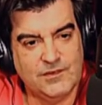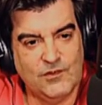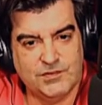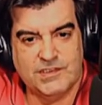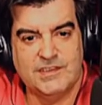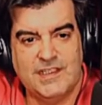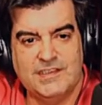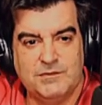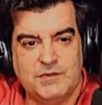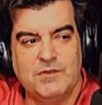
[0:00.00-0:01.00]
Hoje você está
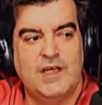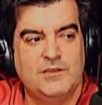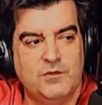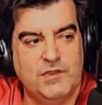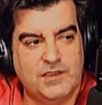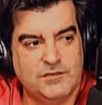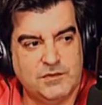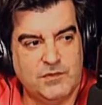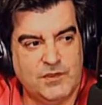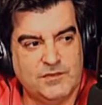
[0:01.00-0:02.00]
nesse mesmo lado, comentando
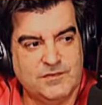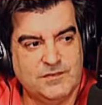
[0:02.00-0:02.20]
futebol.